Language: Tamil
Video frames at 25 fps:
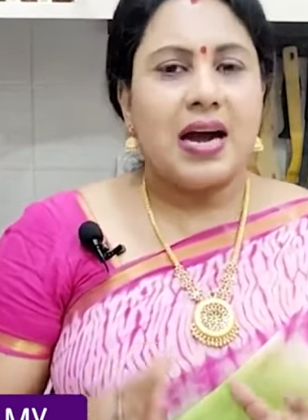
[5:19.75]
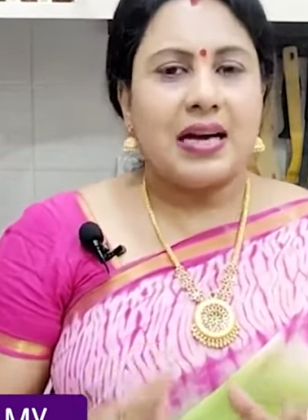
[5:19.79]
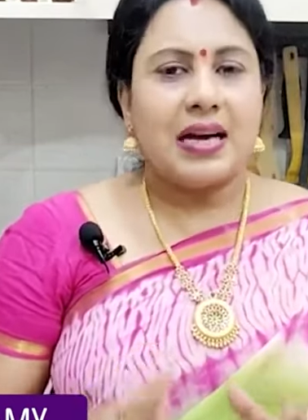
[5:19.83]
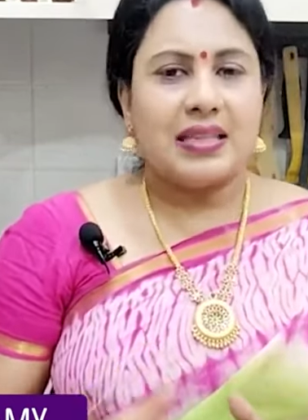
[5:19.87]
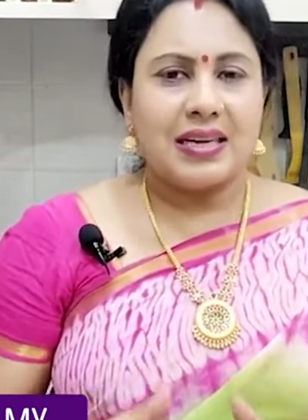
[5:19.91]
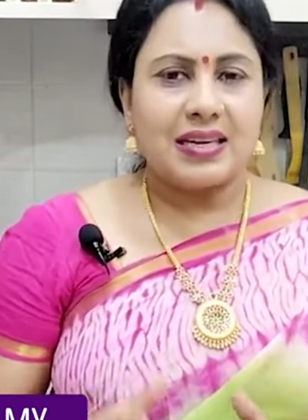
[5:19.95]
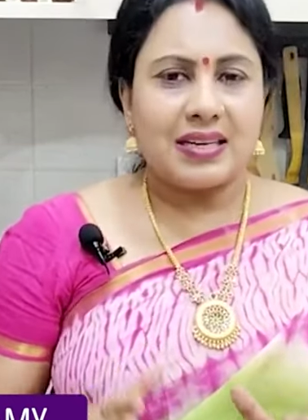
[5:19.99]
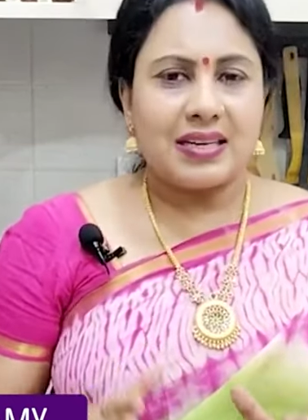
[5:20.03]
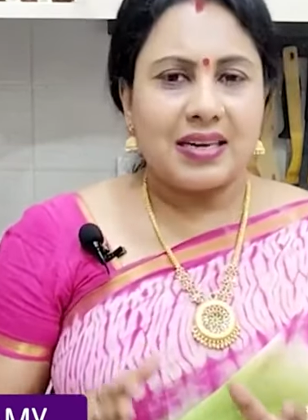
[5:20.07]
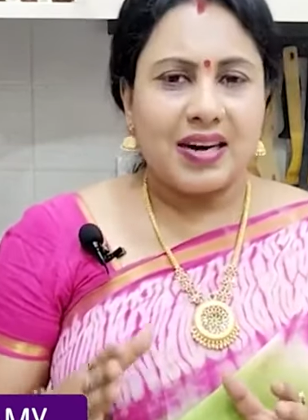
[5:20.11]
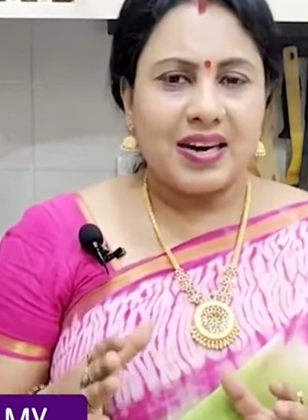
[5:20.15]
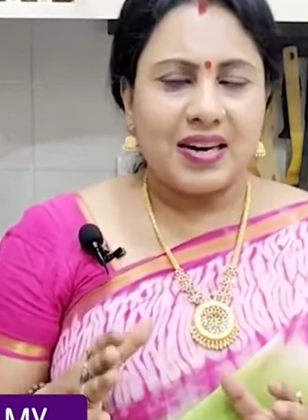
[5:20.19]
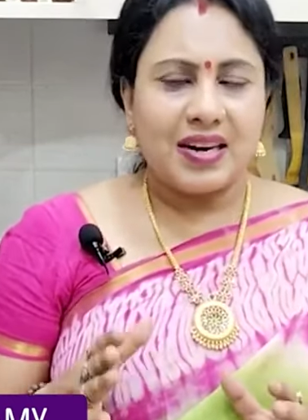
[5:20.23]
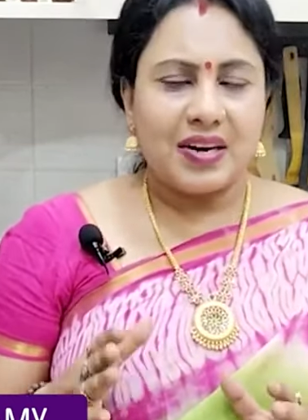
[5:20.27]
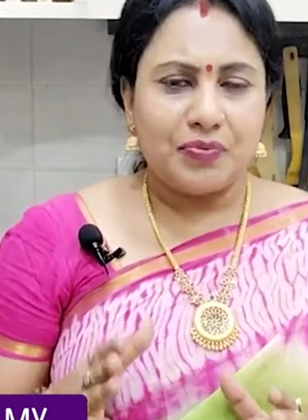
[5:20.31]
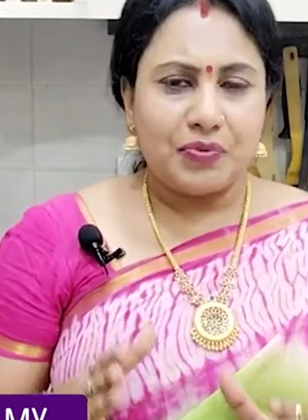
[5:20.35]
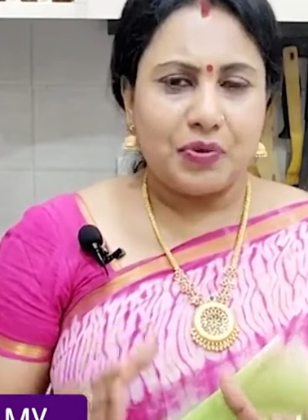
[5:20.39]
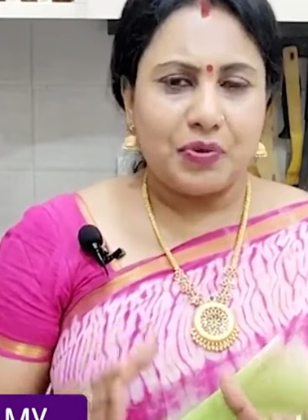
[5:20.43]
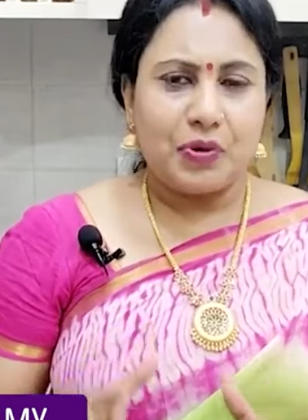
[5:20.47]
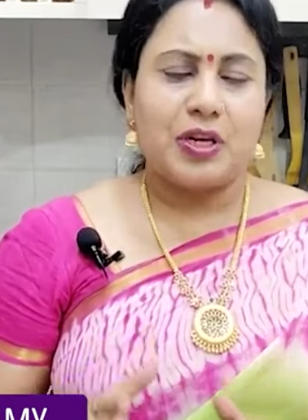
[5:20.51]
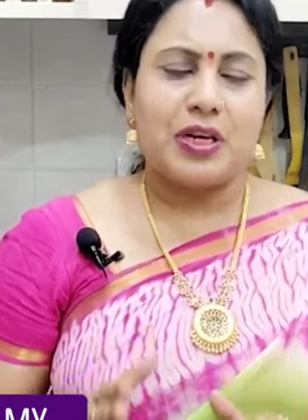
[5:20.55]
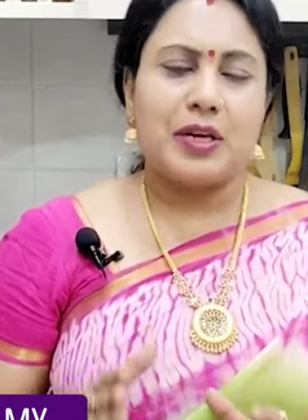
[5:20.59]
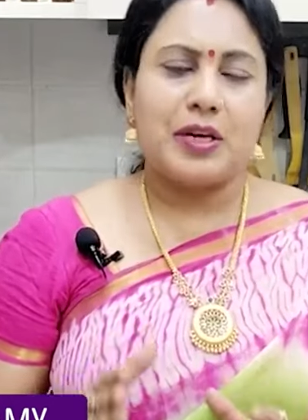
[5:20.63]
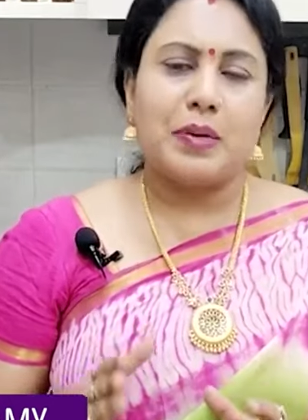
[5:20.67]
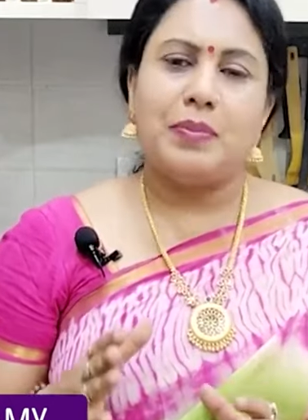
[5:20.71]
அதற்கான
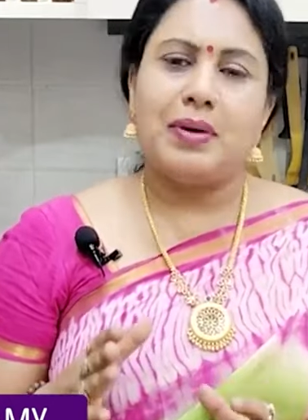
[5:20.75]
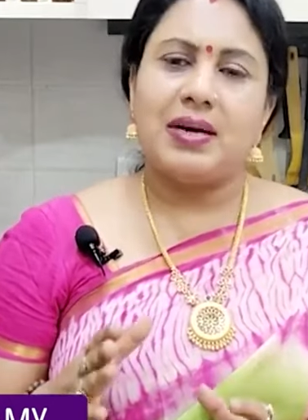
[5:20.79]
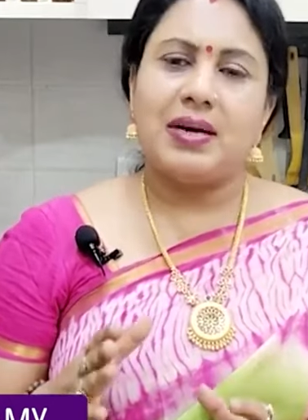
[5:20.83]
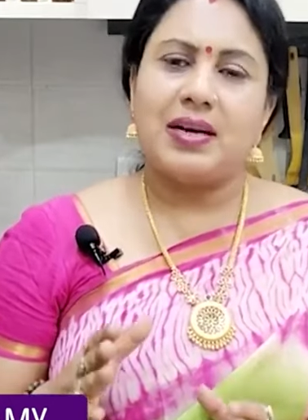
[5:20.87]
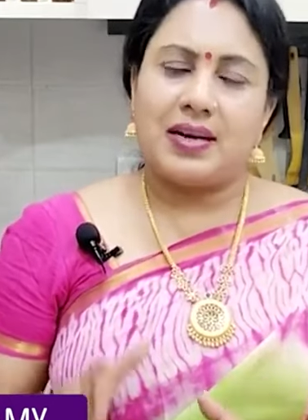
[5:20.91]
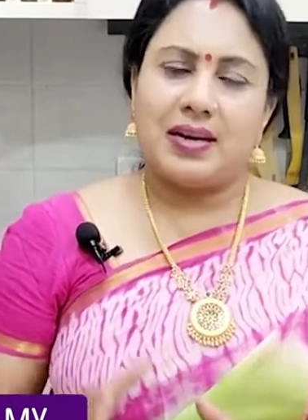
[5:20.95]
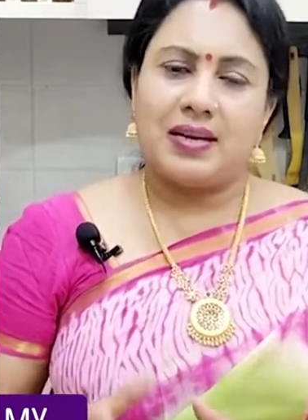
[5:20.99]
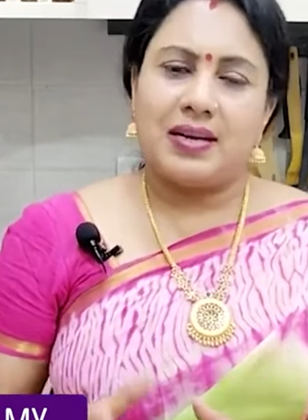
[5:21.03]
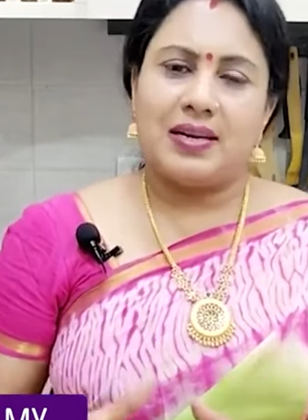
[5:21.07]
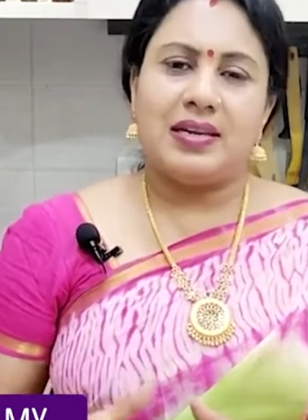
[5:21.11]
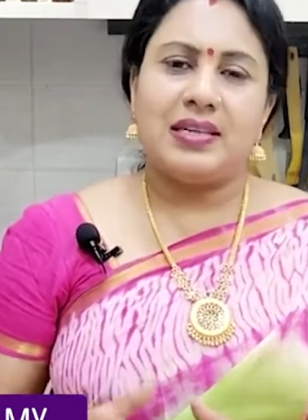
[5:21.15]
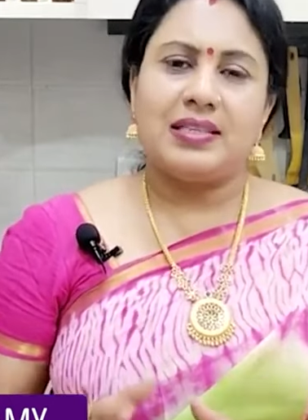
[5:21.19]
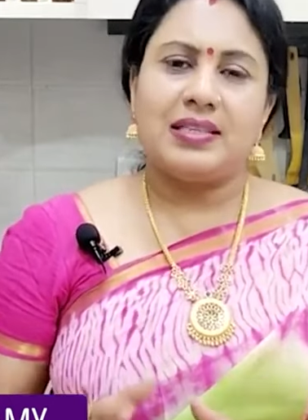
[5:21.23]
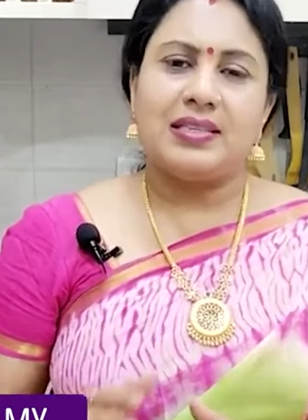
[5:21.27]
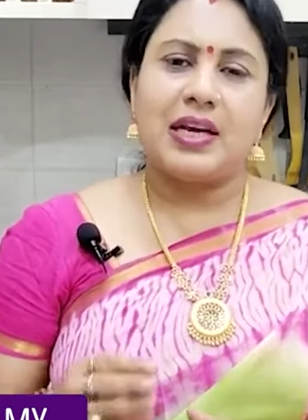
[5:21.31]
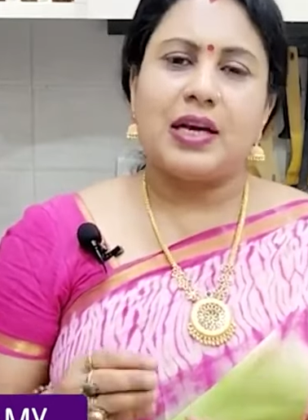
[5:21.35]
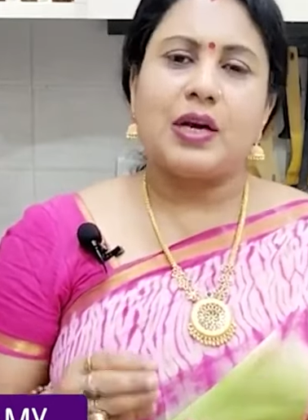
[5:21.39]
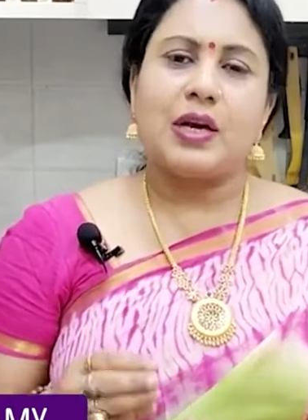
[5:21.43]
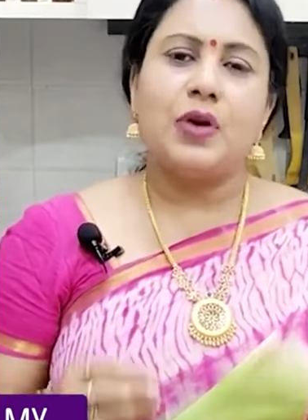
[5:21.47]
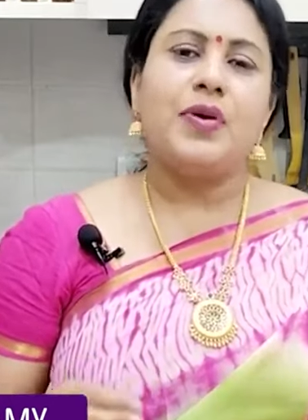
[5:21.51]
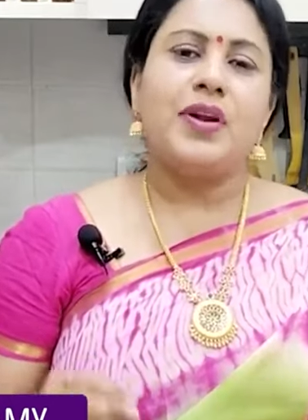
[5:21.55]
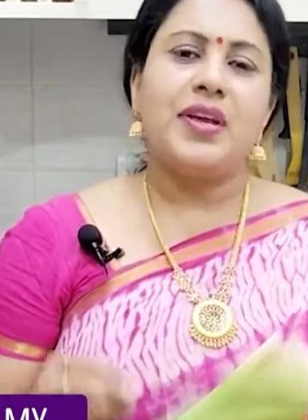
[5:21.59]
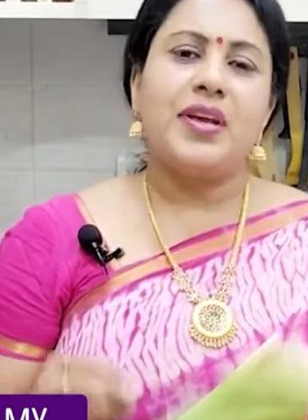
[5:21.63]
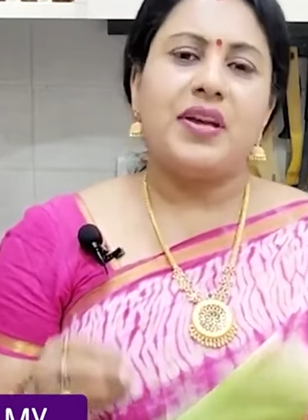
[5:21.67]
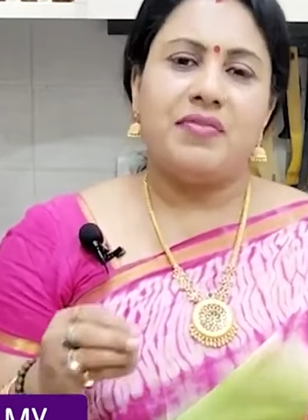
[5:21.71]
ஃபோன் நம்பர் அட்ரஸ்
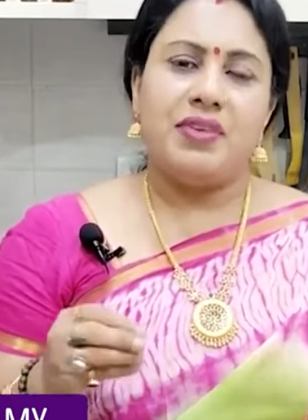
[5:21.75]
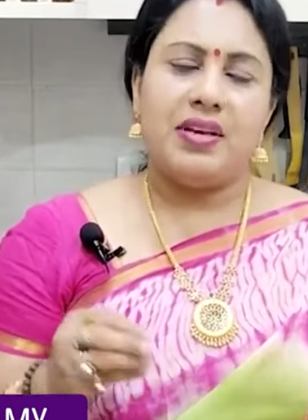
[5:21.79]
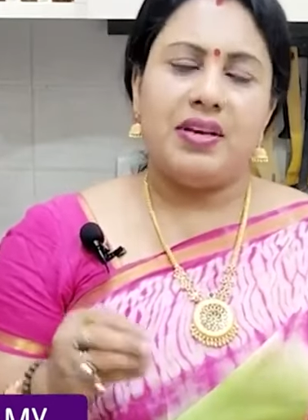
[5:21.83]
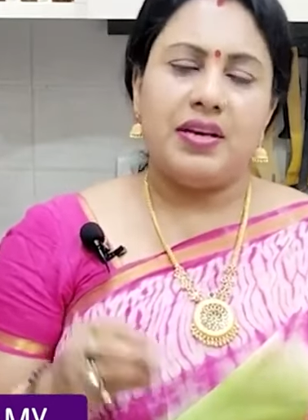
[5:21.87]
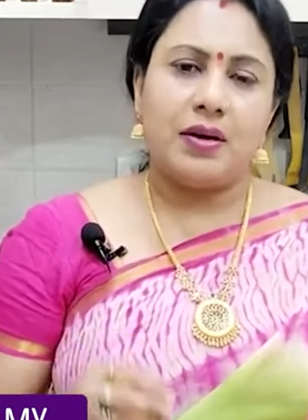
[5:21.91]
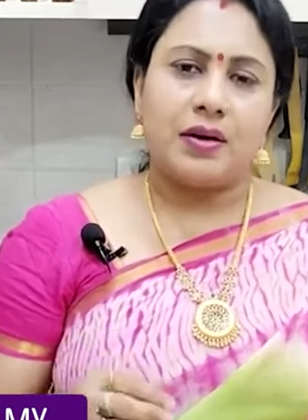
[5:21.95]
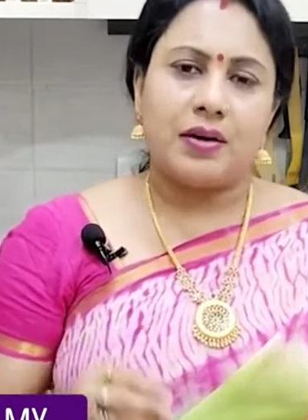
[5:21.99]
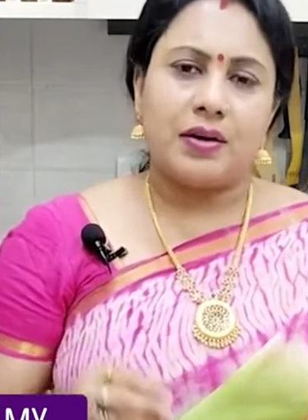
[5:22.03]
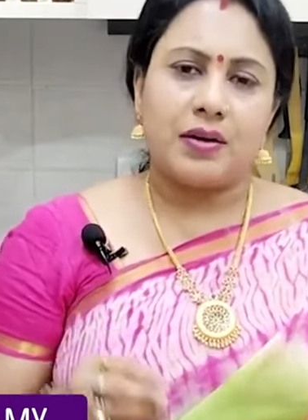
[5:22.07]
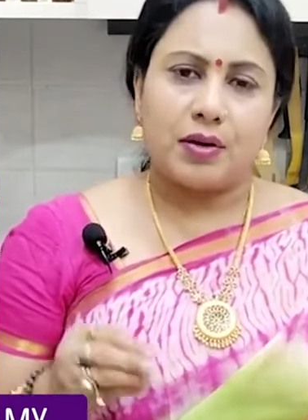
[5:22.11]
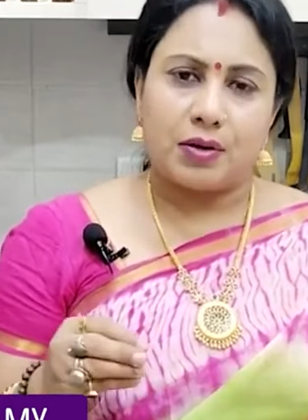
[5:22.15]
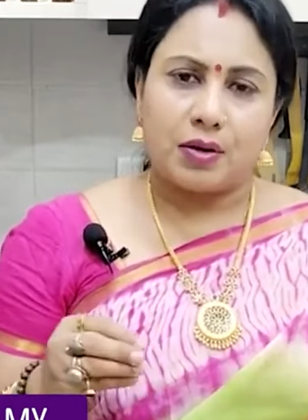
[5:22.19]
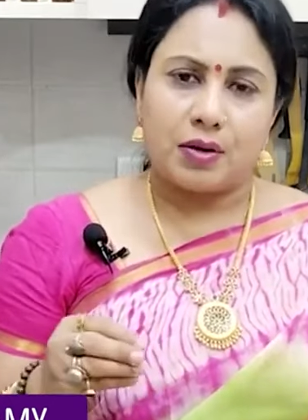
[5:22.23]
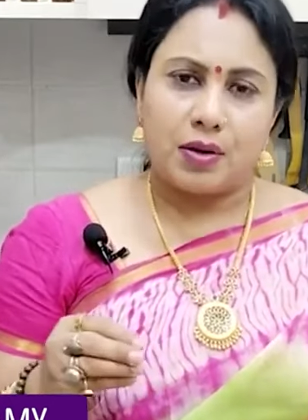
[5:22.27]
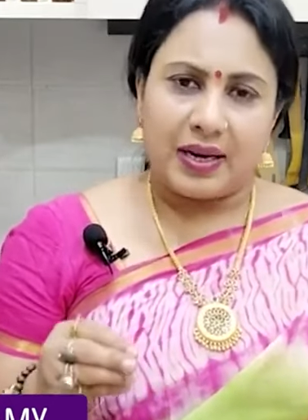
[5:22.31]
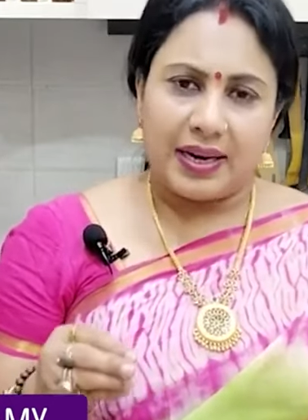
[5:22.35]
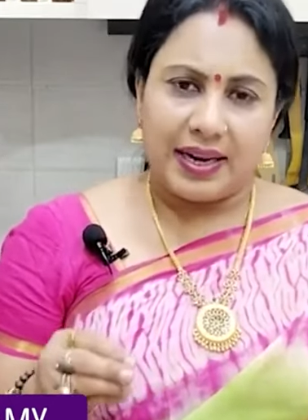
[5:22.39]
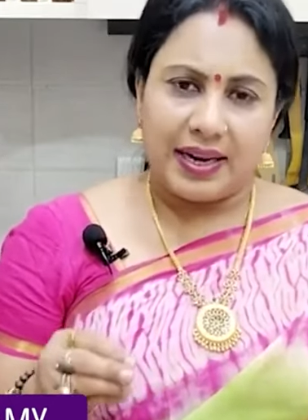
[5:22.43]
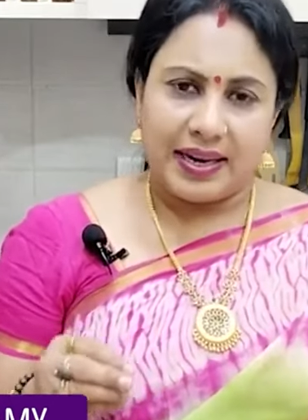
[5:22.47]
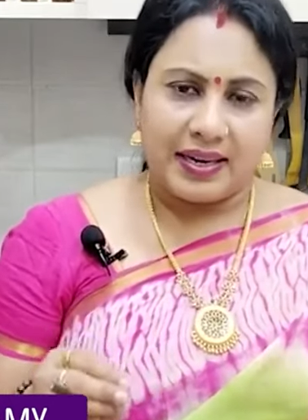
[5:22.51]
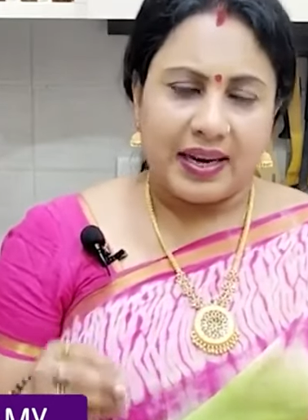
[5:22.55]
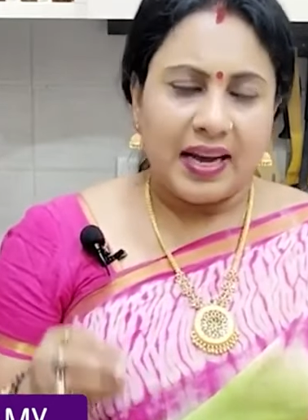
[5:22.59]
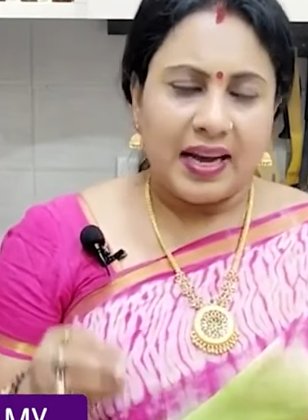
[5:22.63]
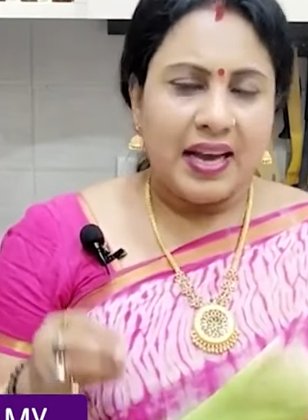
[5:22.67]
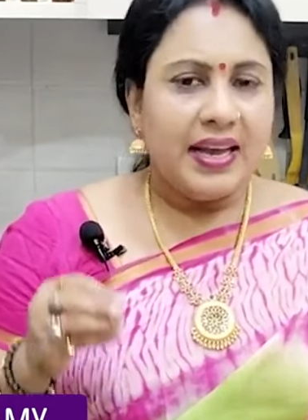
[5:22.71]
எங்களுடைய விஹா டாட்
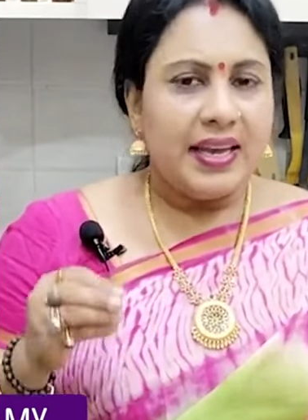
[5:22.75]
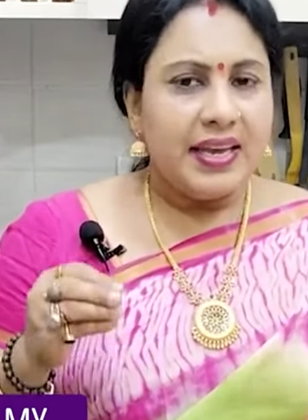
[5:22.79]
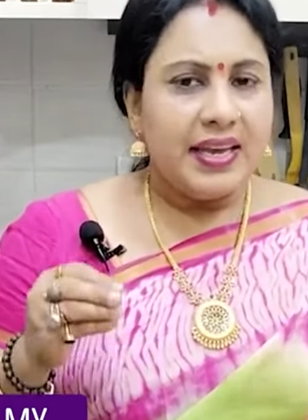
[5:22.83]
ஆன்லைன்